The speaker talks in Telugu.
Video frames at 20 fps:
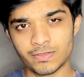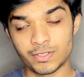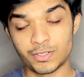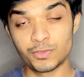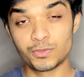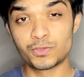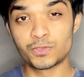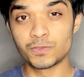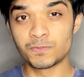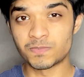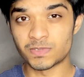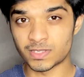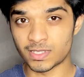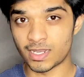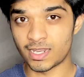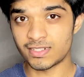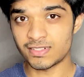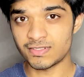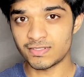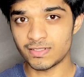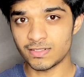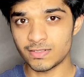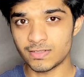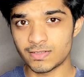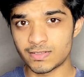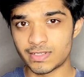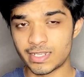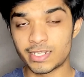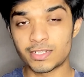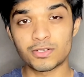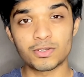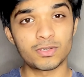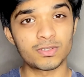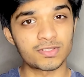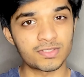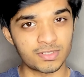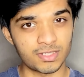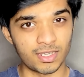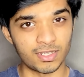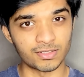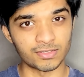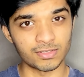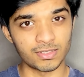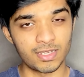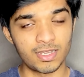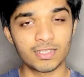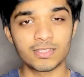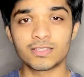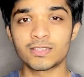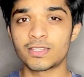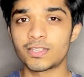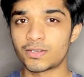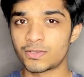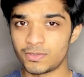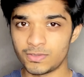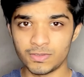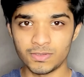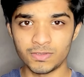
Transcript: యూట్యూబ్ స్టార్స్ టిక్ టాక్ స్టార్స్ అందరూ